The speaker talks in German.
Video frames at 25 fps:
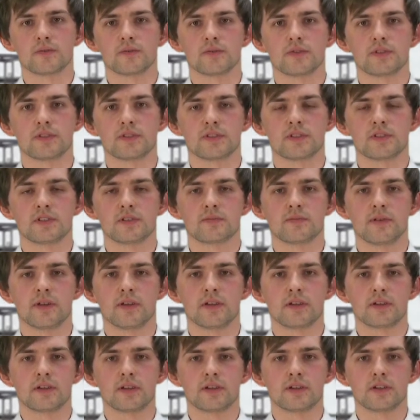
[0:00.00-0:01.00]
und dieses
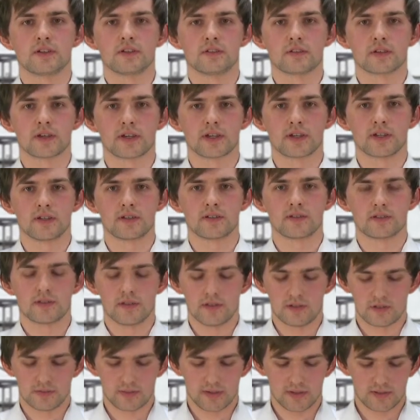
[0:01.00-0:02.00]
Display regelt
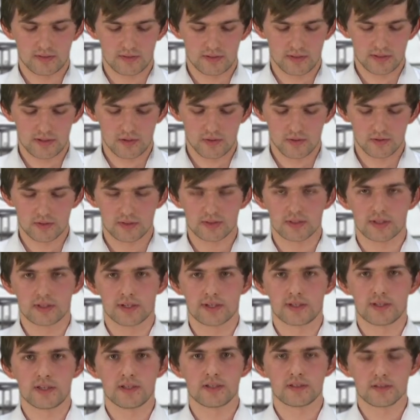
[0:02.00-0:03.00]
entsprechend dann auch die
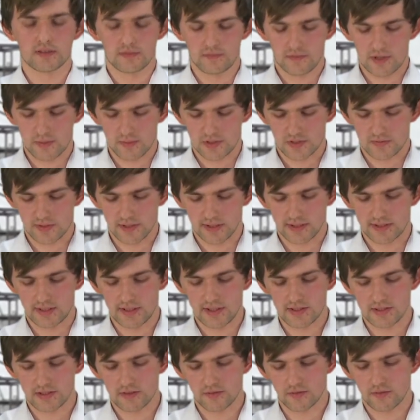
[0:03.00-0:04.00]
Relais. Wir haben zwei
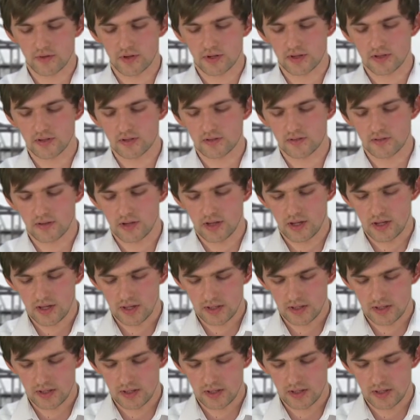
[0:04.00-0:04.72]
Relais hier vorhanden.